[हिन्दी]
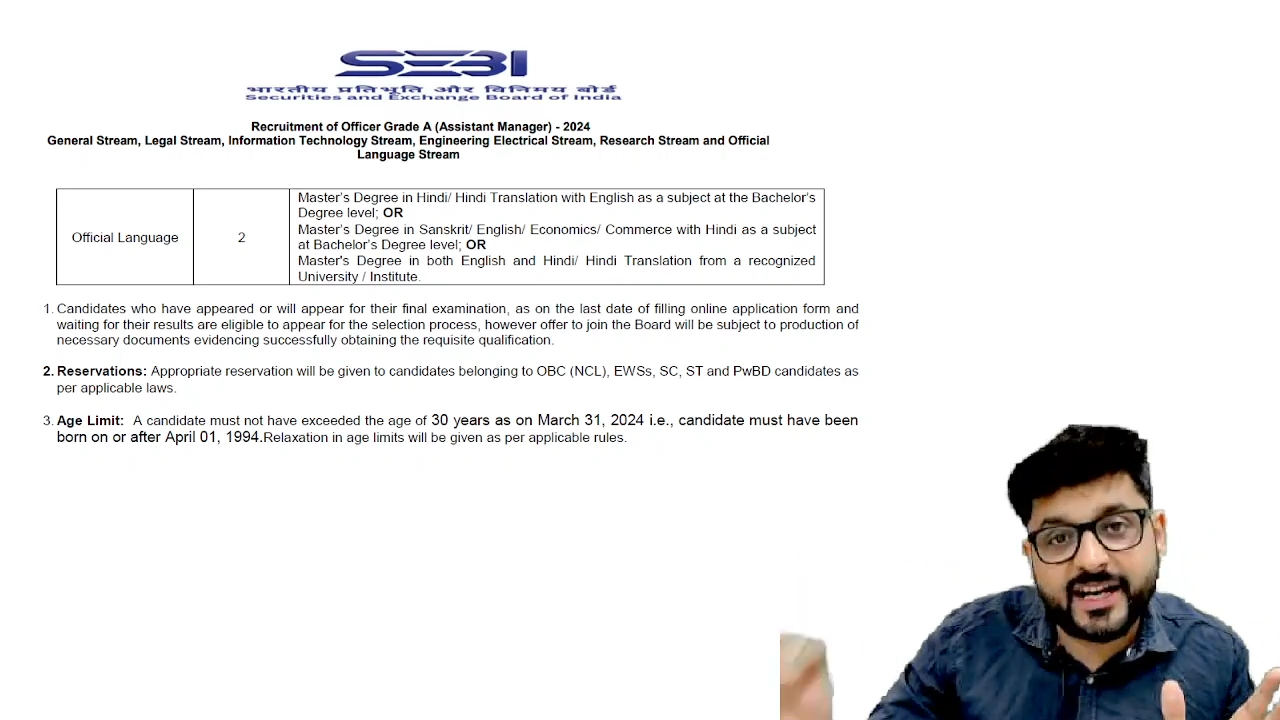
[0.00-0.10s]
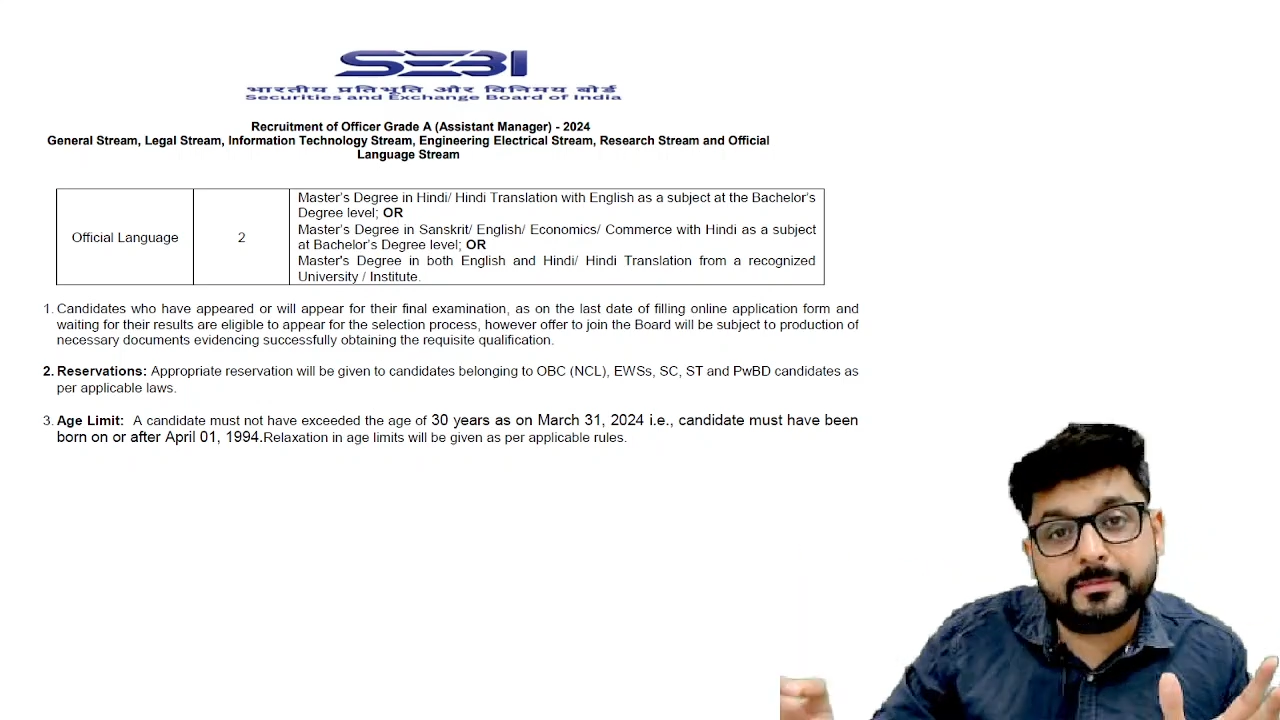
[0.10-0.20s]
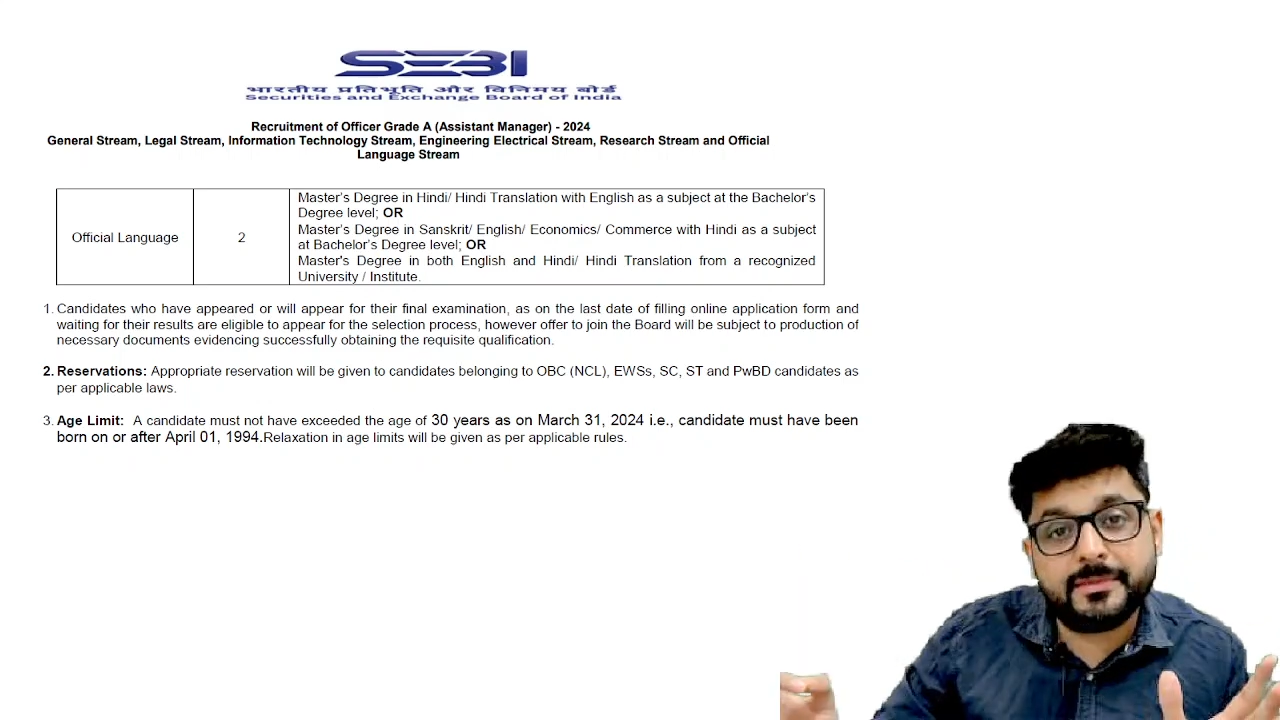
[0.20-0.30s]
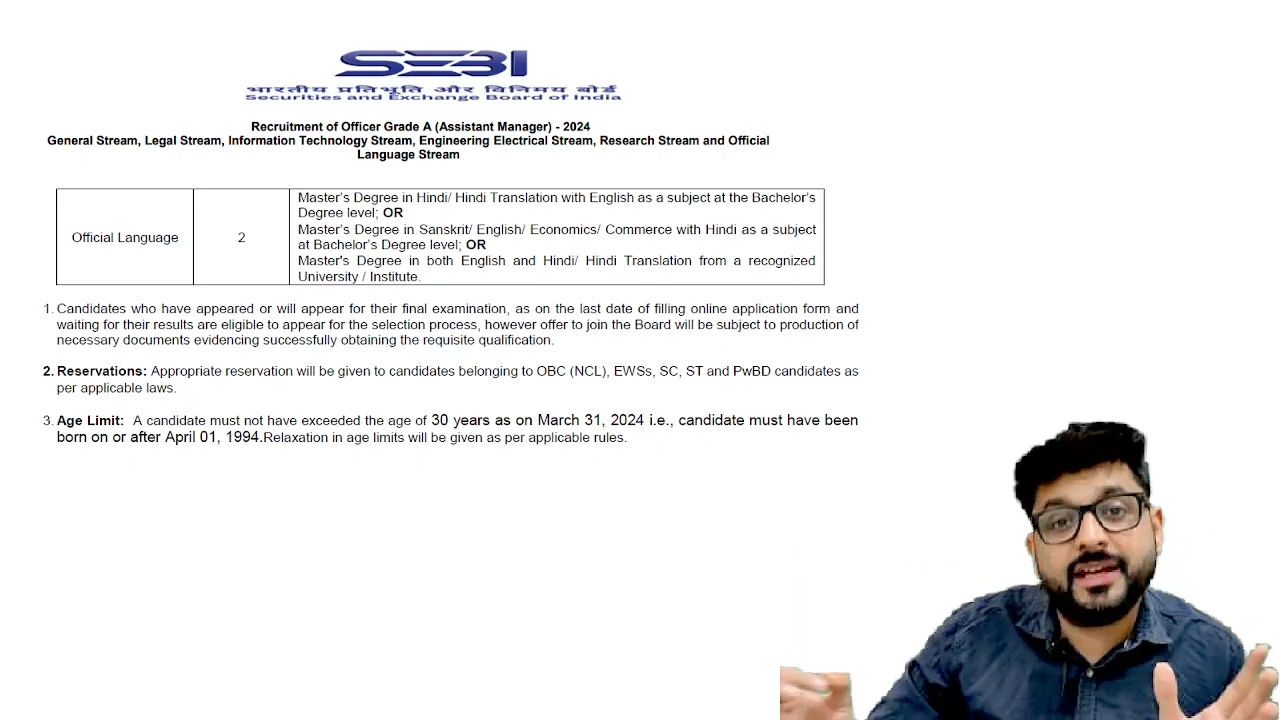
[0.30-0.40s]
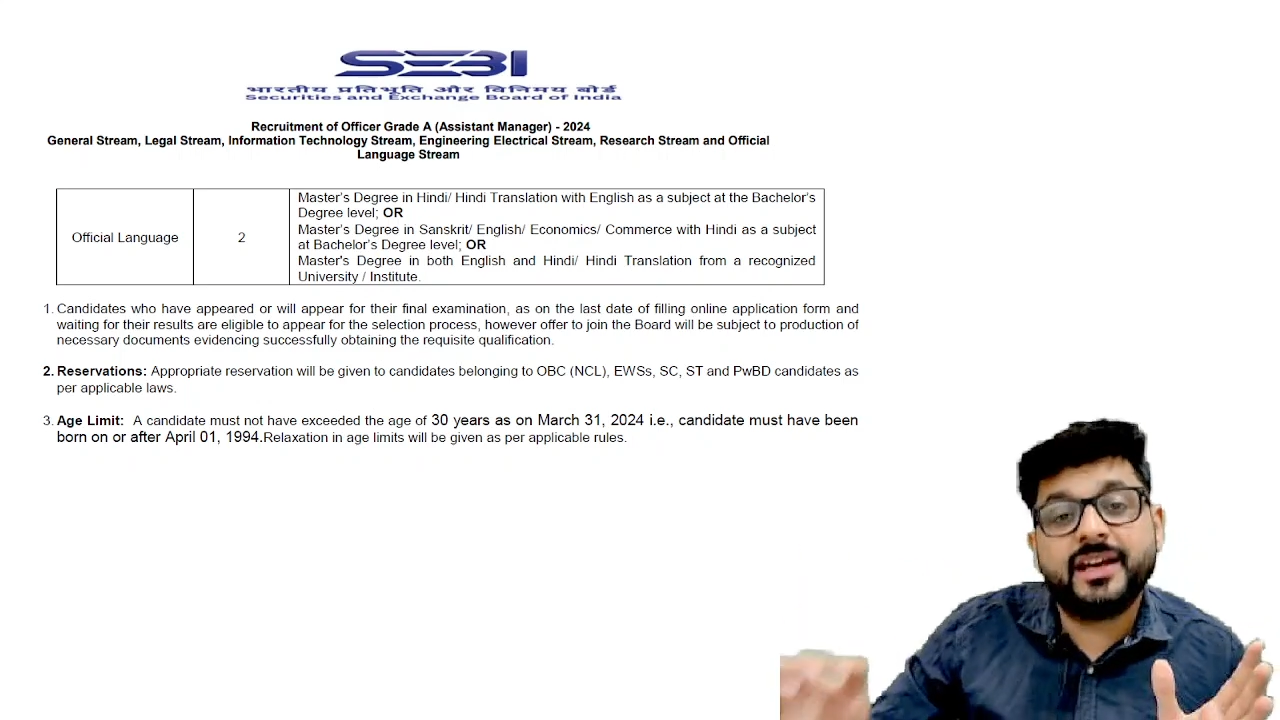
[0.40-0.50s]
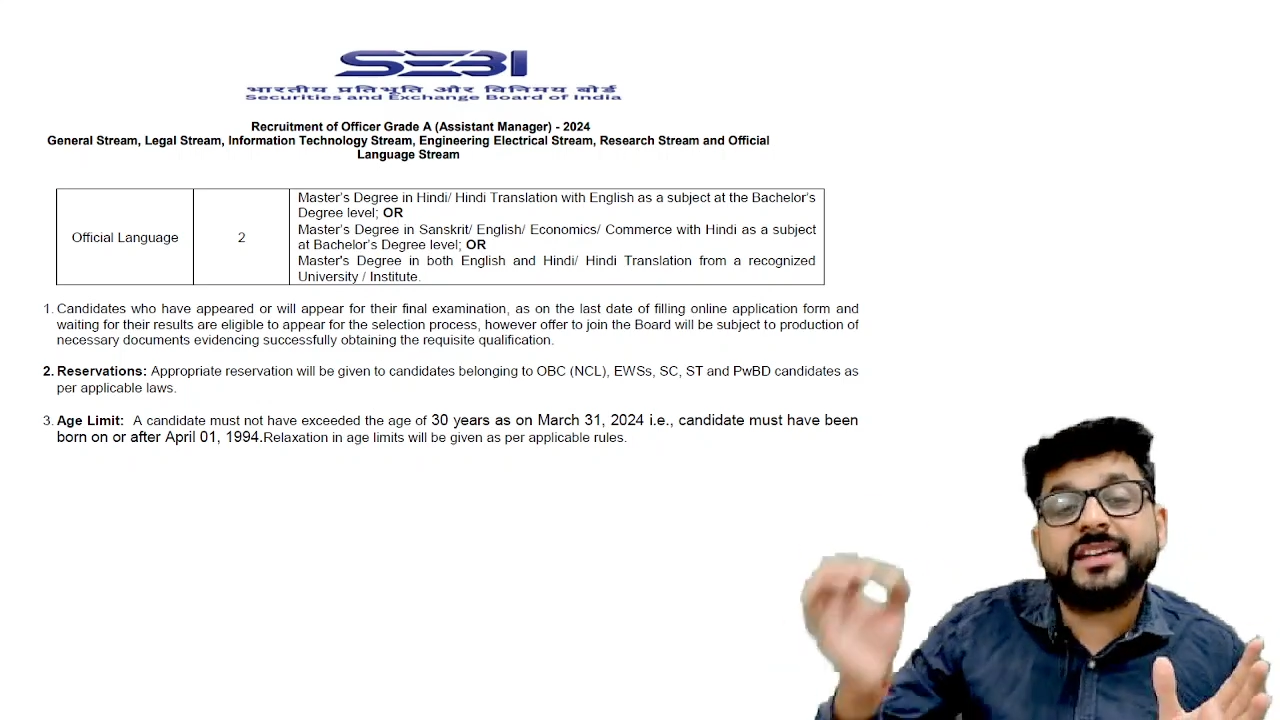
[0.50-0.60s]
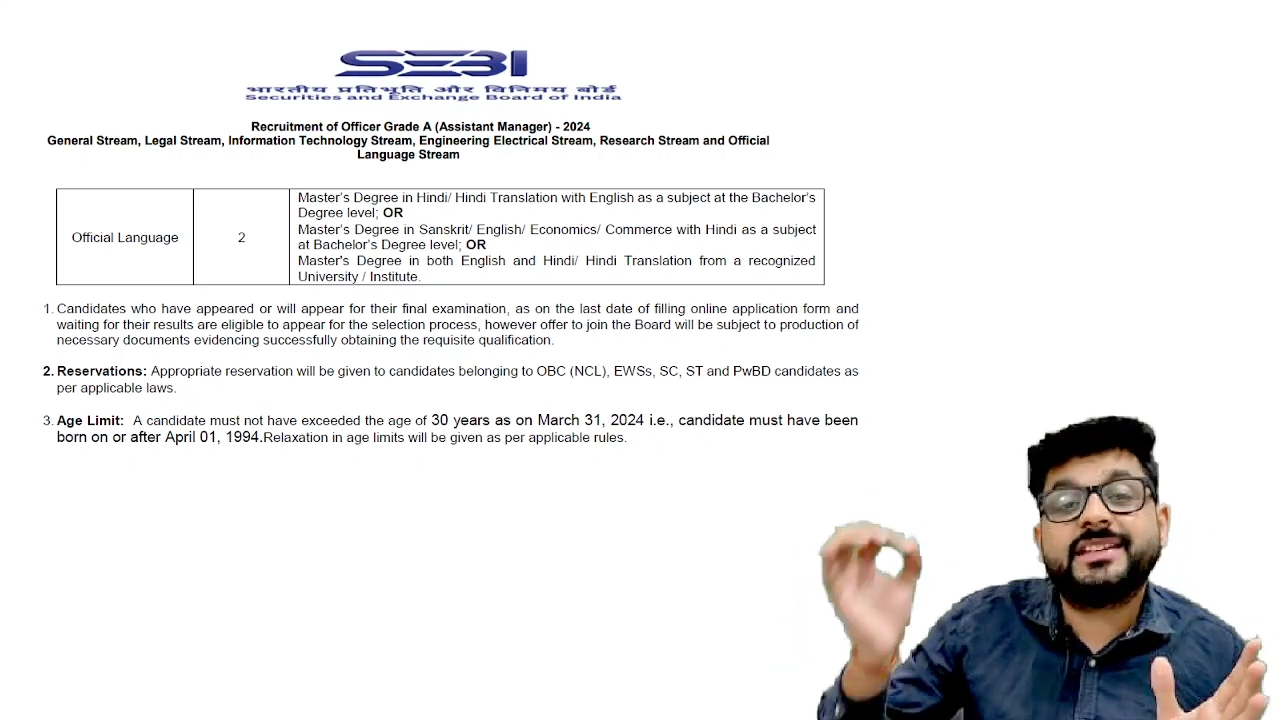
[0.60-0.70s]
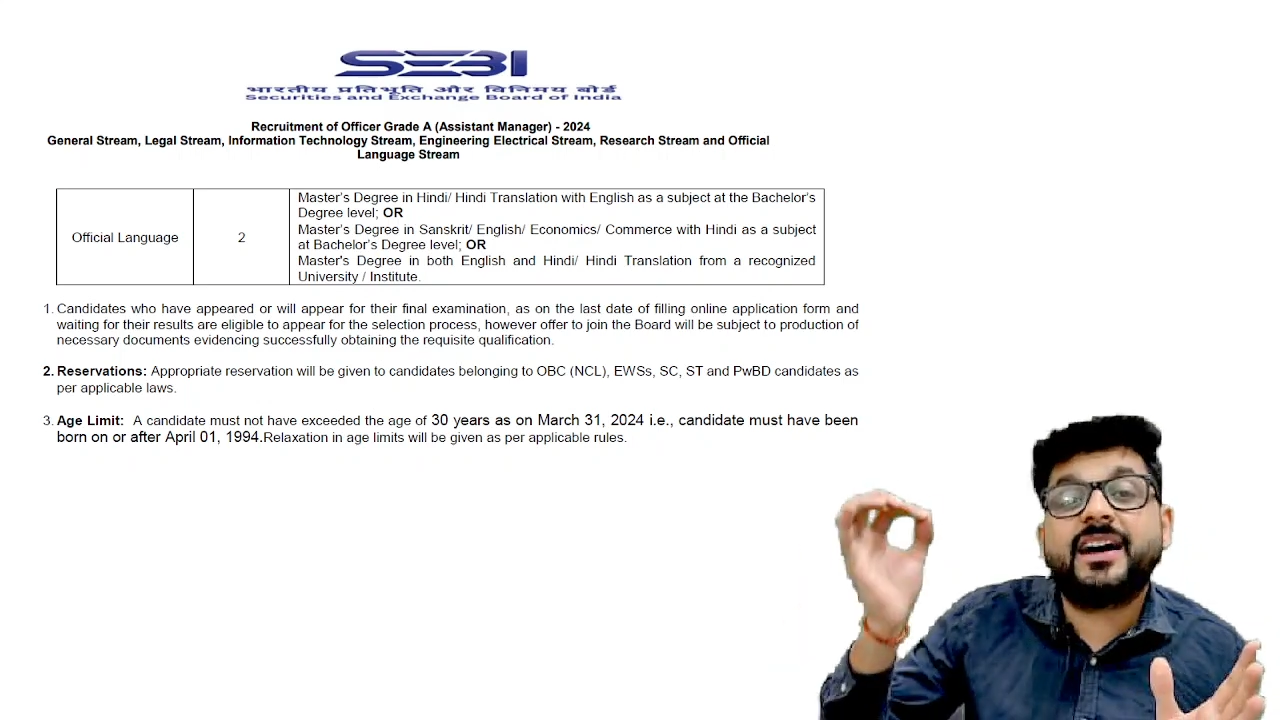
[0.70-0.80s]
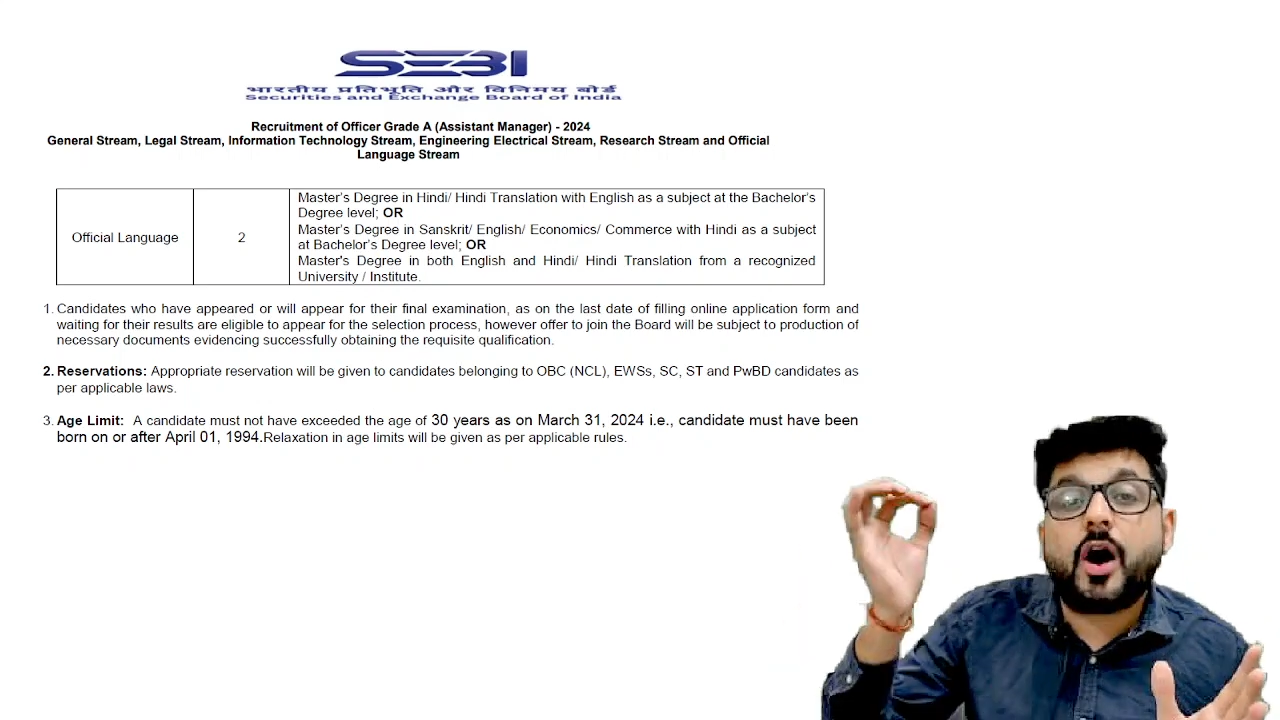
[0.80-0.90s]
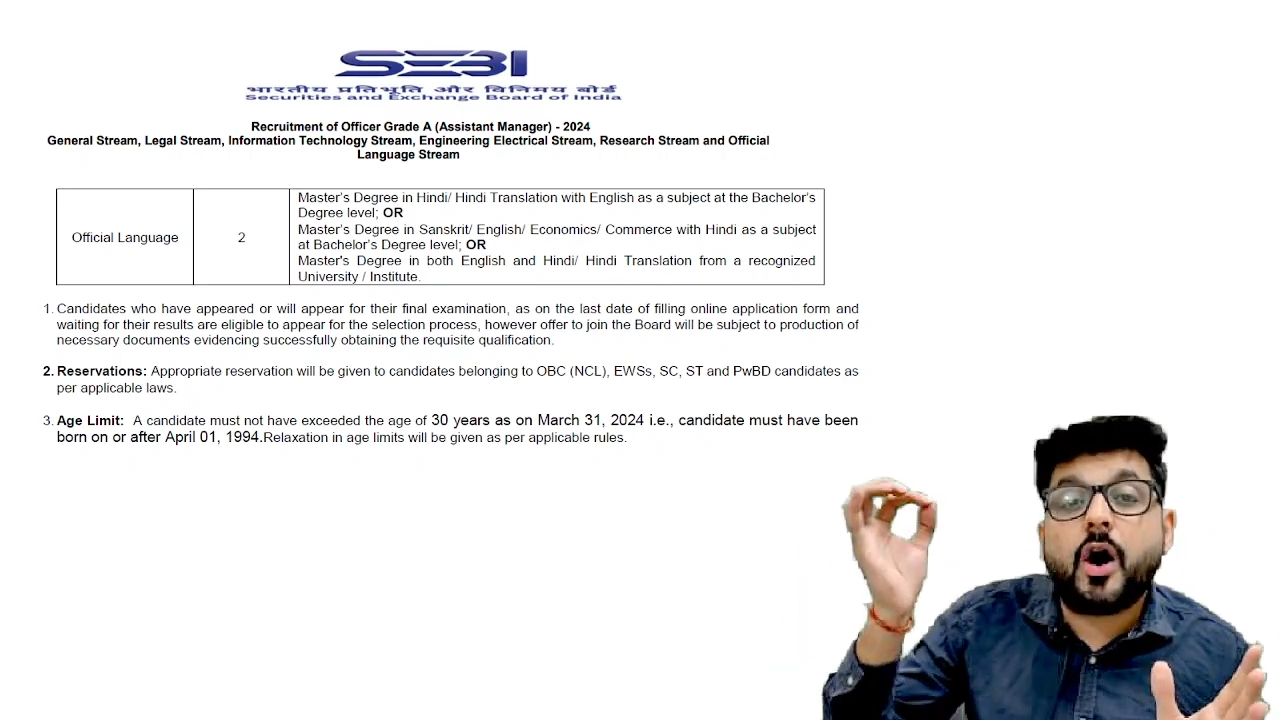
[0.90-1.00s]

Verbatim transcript: एंड में या